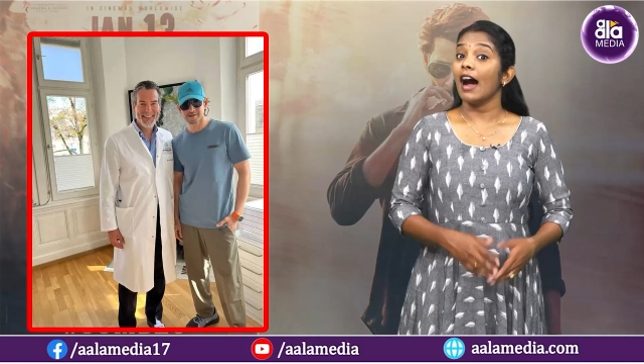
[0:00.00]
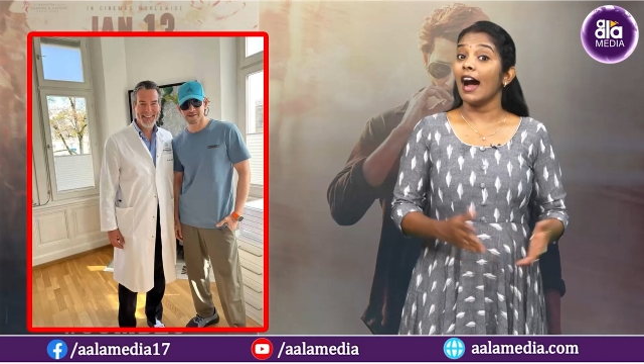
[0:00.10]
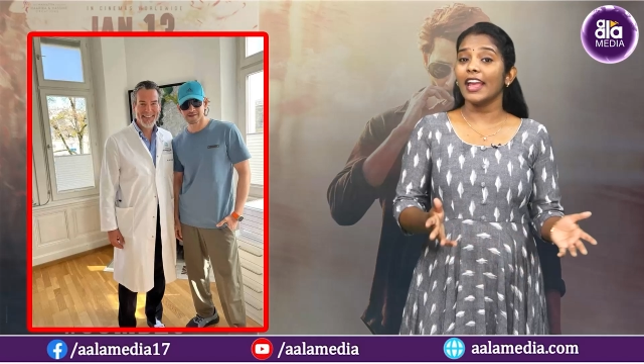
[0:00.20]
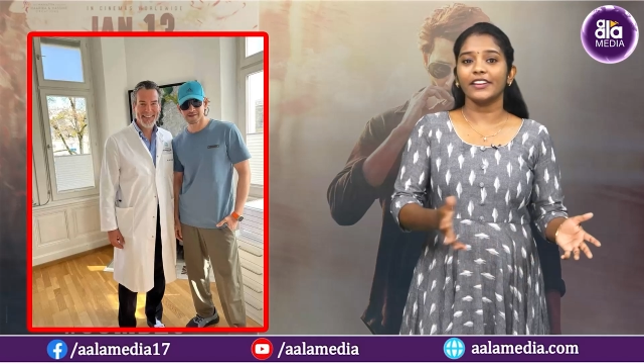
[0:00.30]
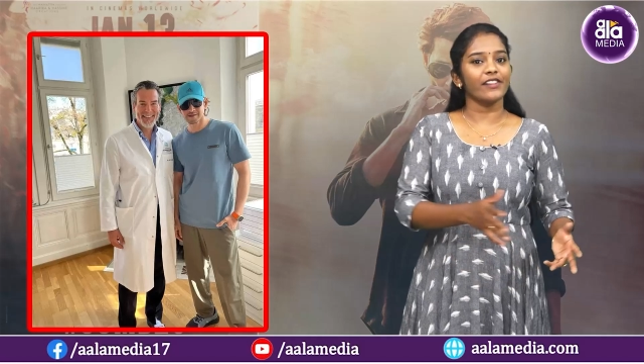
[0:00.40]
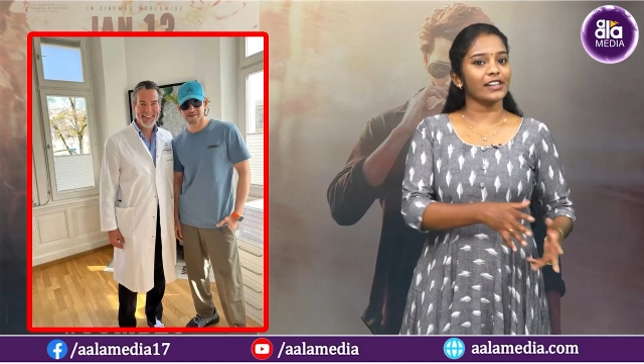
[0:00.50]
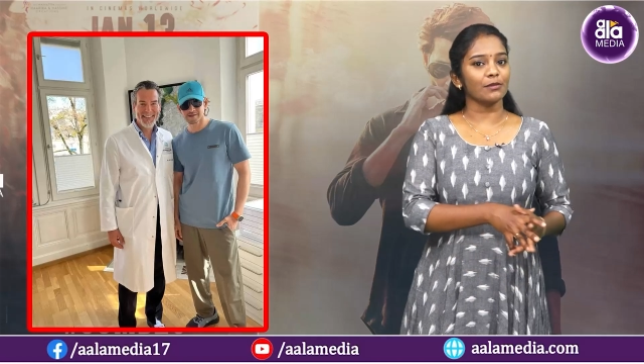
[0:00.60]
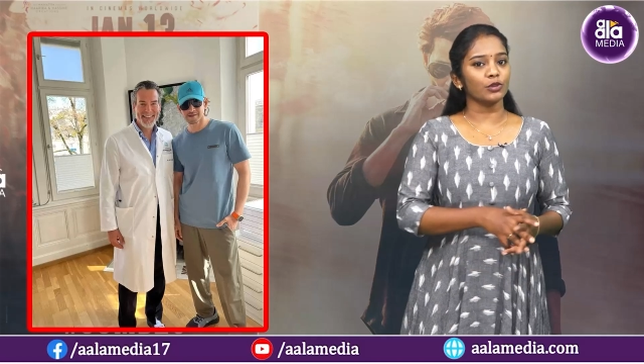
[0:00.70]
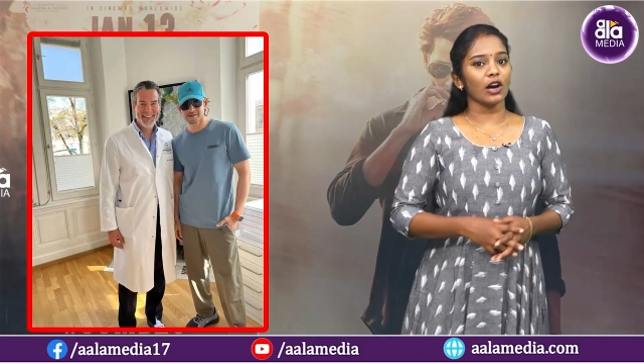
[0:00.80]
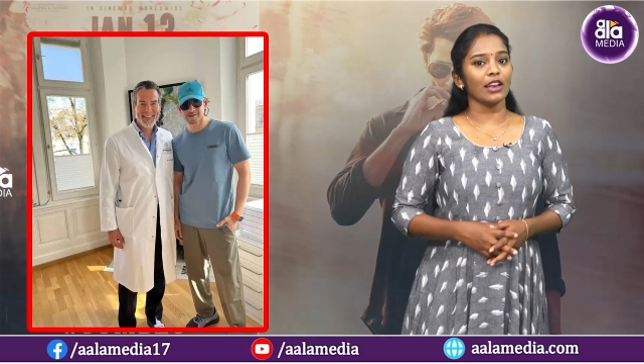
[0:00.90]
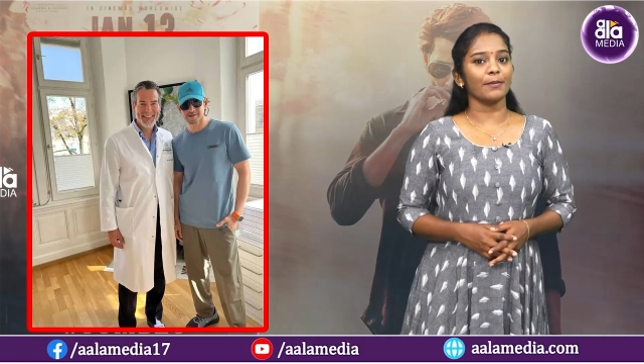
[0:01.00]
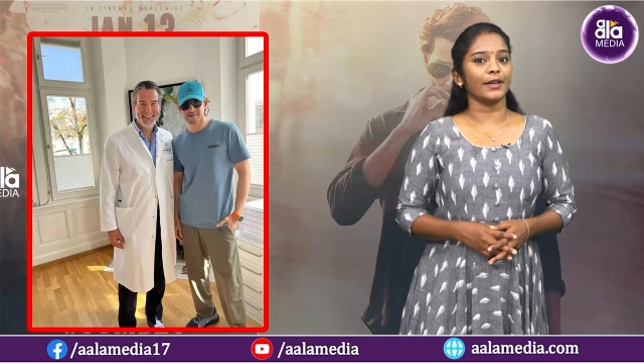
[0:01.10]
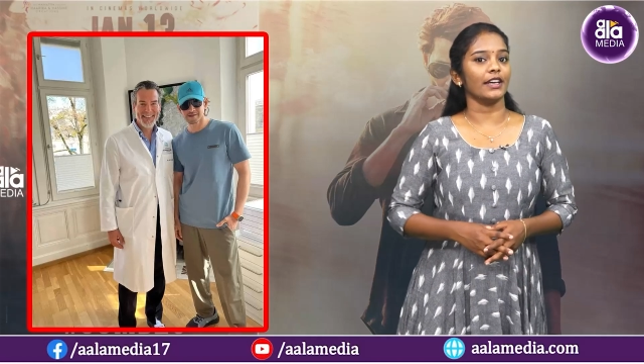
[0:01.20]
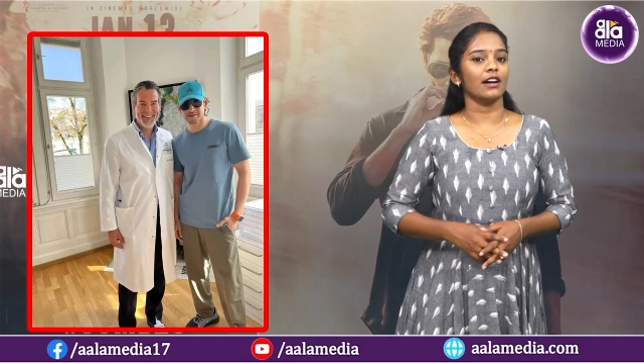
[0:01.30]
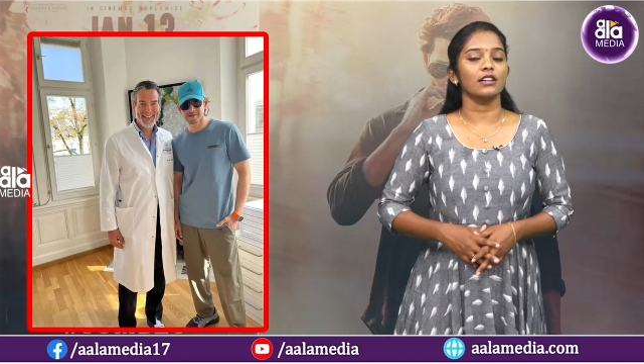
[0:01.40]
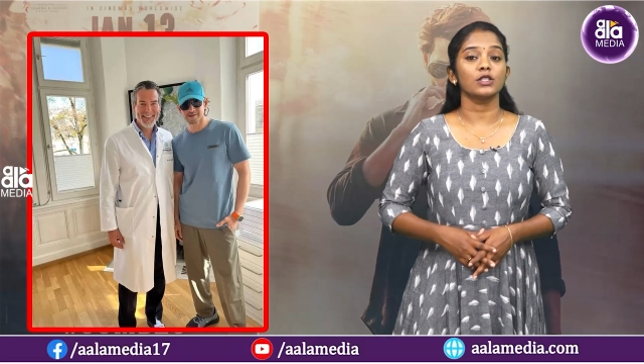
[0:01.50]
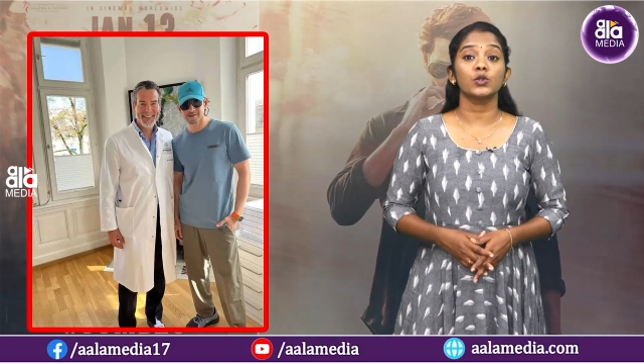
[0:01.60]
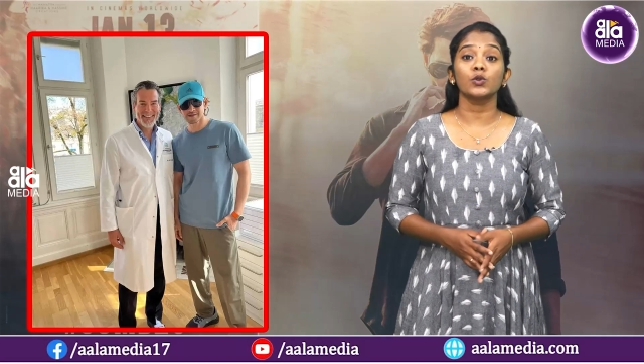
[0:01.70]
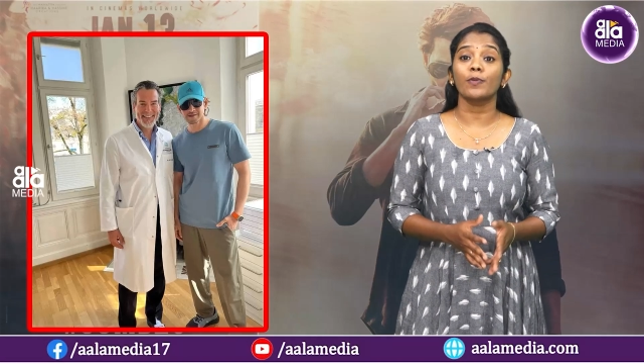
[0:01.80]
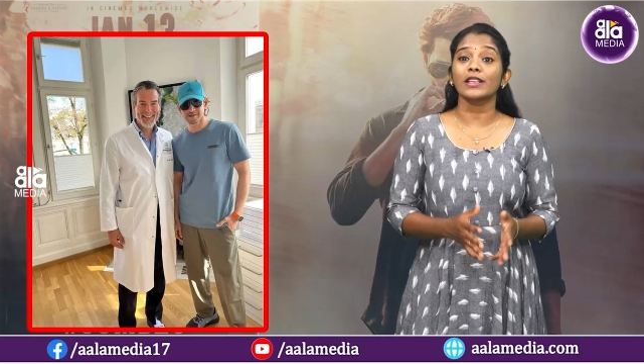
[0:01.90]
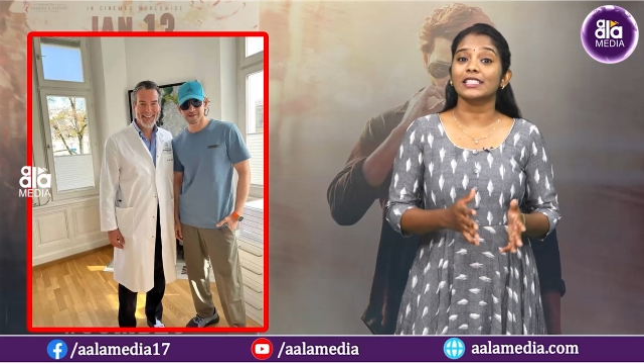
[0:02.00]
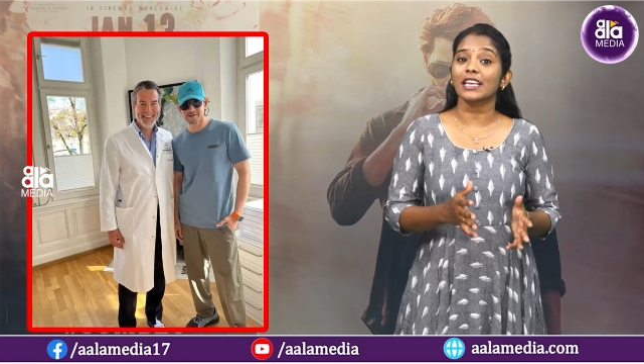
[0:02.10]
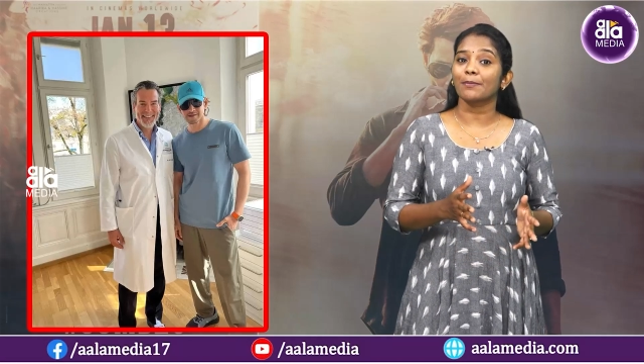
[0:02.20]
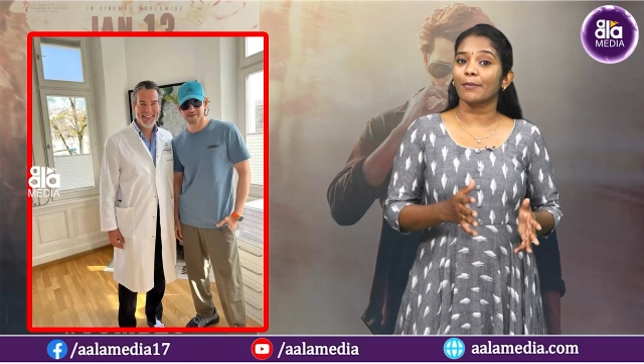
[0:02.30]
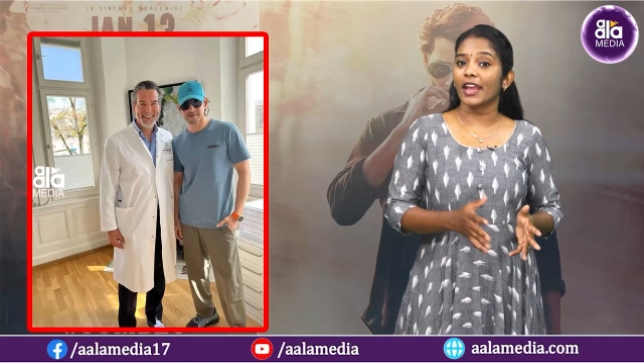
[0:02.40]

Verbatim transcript: హాయ్ వెల్కమ్ టు ఆలా మీడియా సూపర్ స్టార్